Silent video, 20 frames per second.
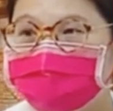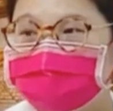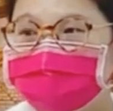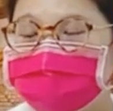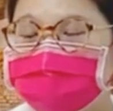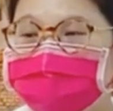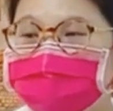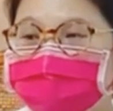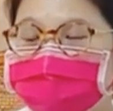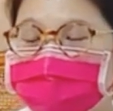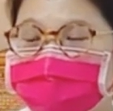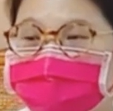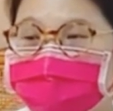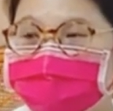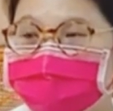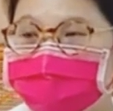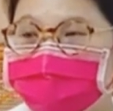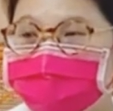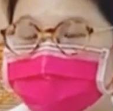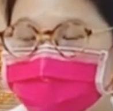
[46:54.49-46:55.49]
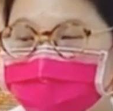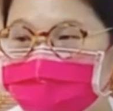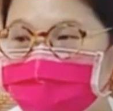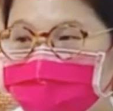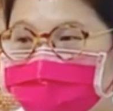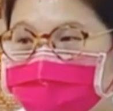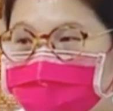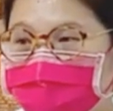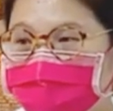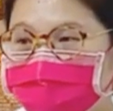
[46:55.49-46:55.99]
在家里所学
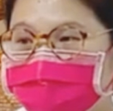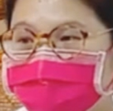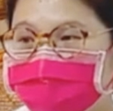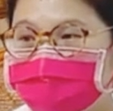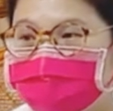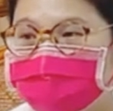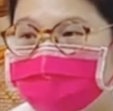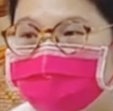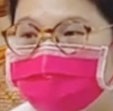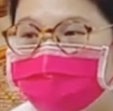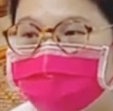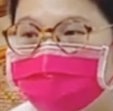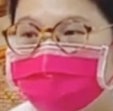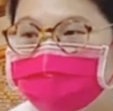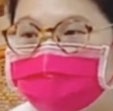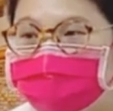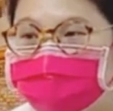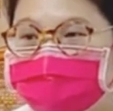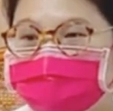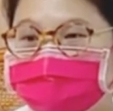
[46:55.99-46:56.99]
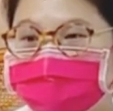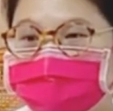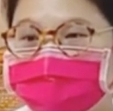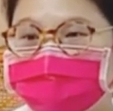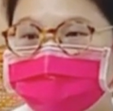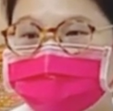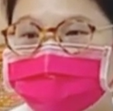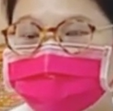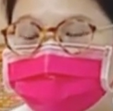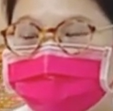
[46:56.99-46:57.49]
的，你来到这你不会
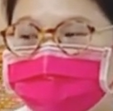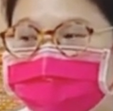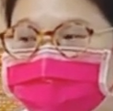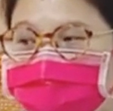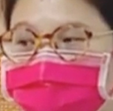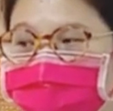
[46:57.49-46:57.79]
唱是正